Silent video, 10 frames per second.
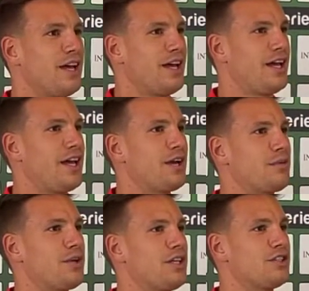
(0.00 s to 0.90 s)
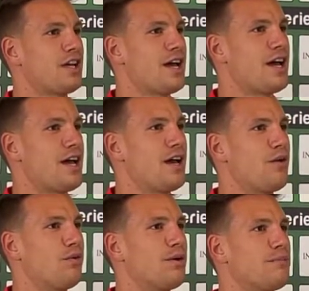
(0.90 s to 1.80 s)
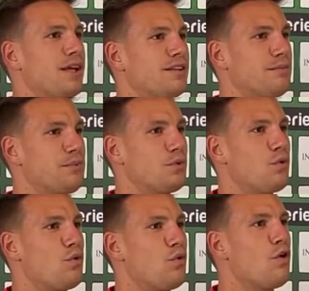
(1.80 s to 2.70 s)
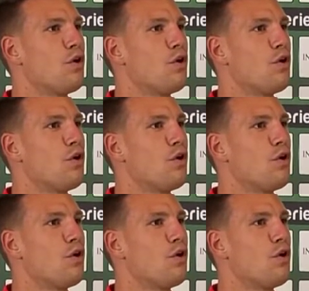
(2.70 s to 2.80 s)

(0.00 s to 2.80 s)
eh, qui c'è un ambiente più,